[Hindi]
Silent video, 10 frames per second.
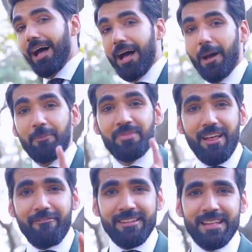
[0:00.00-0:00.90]
आप
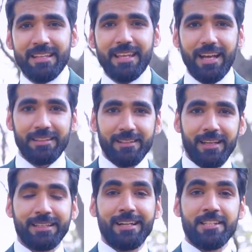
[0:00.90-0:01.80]
नब्बे दिन के
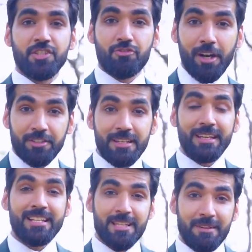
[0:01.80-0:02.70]
अंदर कंस्ट्रक्शन
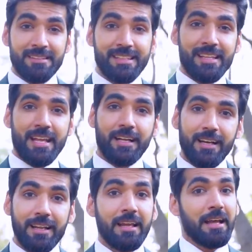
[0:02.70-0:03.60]
की रजामंदी
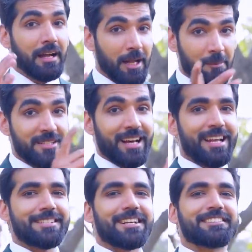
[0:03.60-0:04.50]
देखकर कब्जा
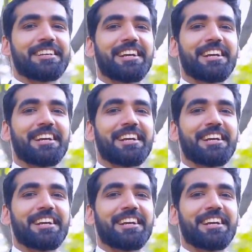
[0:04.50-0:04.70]
ले सकते